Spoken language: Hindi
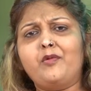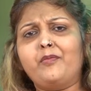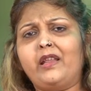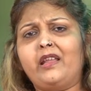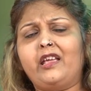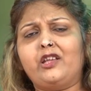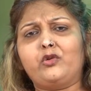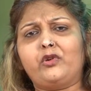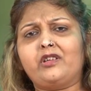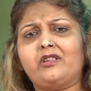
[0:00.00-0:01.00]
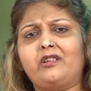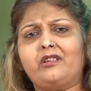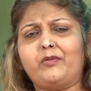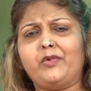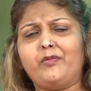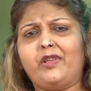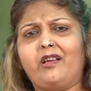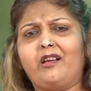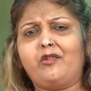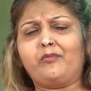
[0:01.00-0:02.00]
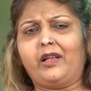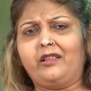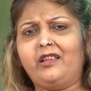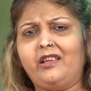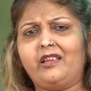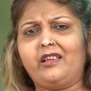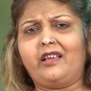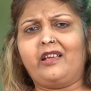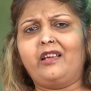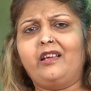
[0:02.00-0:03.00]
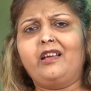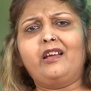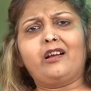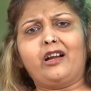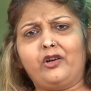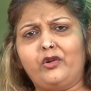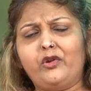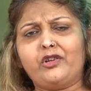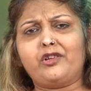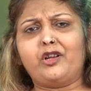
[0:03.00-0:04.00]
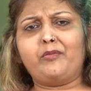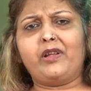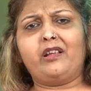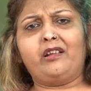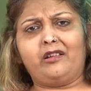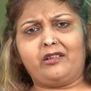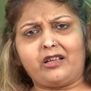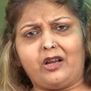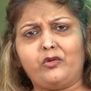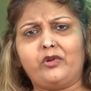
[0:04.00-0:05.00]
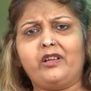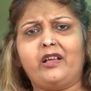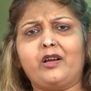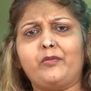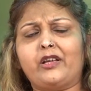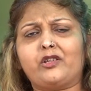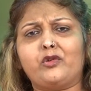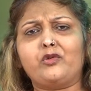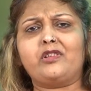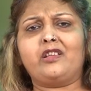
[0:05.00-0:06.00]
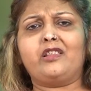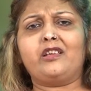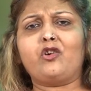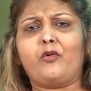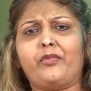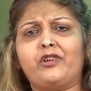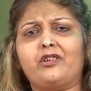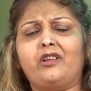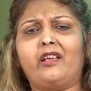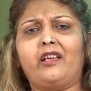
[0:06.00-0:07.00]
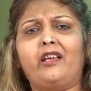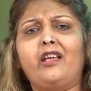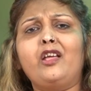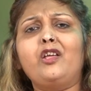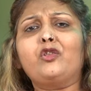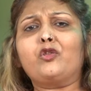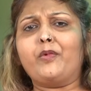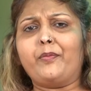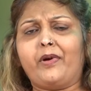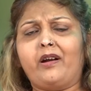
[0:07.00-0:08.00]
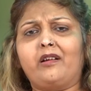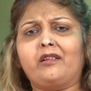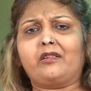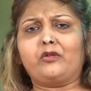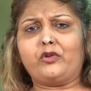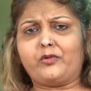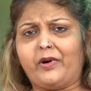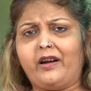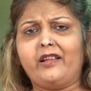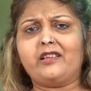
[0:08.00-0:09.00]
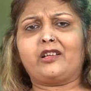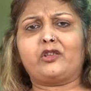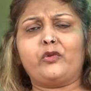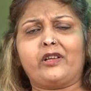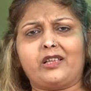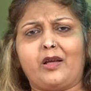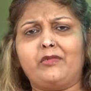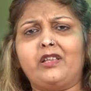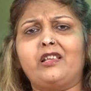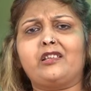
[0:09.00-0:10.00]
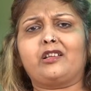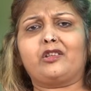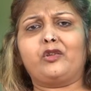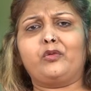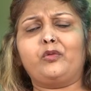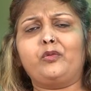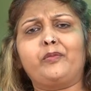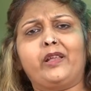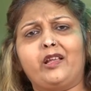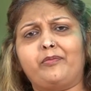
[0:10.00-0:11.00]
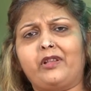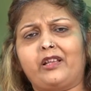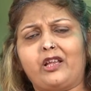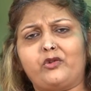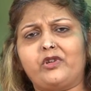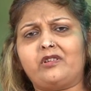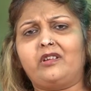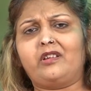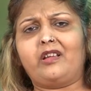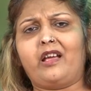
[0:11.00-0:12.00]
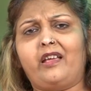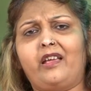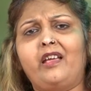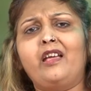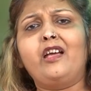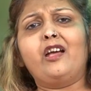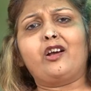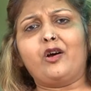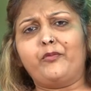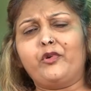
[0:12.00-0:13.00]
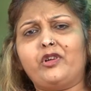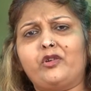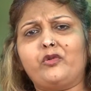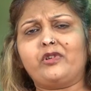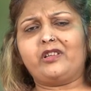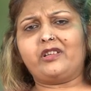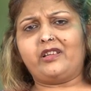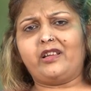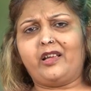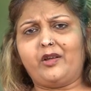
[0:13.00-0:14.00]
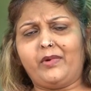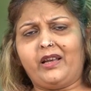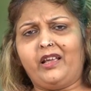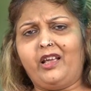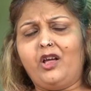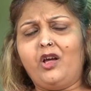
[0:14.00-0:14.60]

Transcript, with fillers: मैंने एजुकेशन कभी मेरा बंद नहीं की है कंटिन्यूशन में चालू की है कभी एक्सक्यूज़ नहीं दी कि ऑपरेशन है तो मैं पढ़ कुछ पढ़ नहीं सकती हूँ एग्ज़ाम नहीं दे सकती हूँ मैंने अपना ग्रेजुएशन किया है कंप्यूटर कोर्सेज़ किए हैं मैंने